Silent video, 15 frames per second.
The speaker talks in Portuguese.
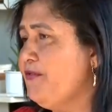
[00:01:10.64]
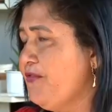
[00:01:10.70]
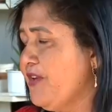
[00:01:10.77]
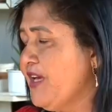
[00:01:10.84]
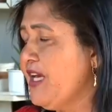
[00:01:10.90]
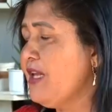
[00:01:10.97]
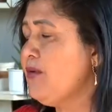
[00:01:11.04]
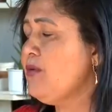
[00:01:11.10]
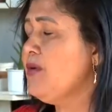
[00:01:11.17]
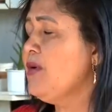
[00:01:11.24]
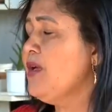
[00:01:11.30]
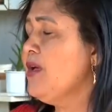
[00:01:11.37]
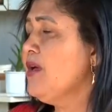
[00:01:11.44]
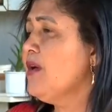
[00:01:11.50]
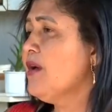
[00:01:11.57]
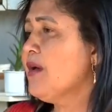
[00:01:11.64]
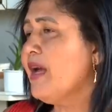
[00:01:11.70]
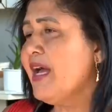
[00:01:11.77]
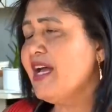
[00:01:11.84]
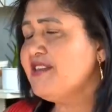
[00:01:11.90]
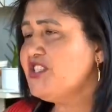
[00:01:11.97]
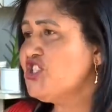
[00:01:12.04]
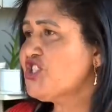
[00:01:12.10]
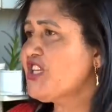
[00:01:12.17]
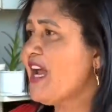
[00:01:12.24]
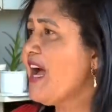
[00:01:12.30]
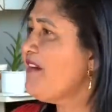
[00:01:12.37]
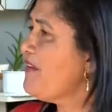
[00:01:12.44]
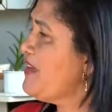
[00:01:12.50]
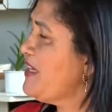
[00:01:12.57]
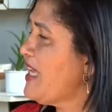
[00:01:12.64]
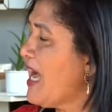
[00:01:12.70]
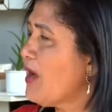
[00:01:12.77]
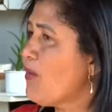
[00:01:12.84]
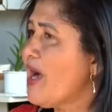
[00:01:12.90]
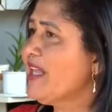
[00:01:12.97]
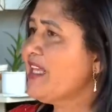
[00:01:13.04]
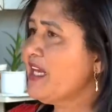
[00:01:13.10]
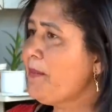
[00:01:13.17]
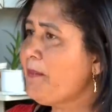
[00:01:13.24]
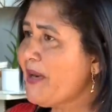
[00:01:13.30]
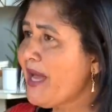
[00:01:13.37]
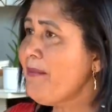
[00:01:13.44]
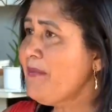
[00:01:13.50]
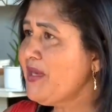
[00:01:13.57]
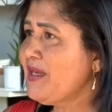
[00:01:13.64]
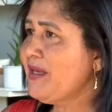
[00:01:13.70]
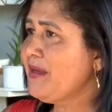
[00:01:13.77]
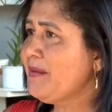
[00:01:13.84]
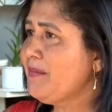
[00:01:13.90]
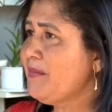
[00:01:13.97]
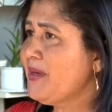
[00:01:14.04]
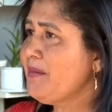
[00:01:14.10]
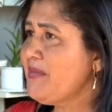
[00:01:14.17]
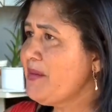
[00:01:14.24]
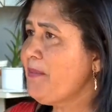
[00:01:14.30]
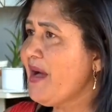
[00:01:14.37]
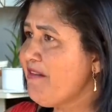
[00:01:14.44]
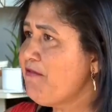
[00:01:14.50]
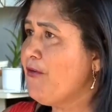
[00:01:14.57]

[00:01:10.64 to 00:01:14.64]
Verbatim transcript: filho, registrava e a guarda era para mim para mim, para a